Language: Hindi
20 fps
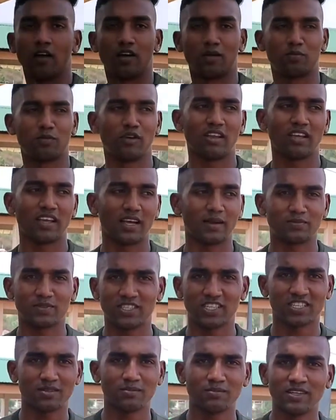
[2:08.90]
और बोलेगे आप
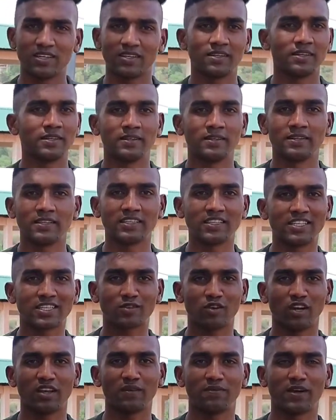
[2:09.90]
चेस्ट में
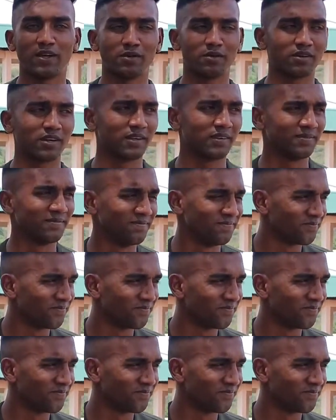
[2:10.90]
डिस्कालीफाई हो गए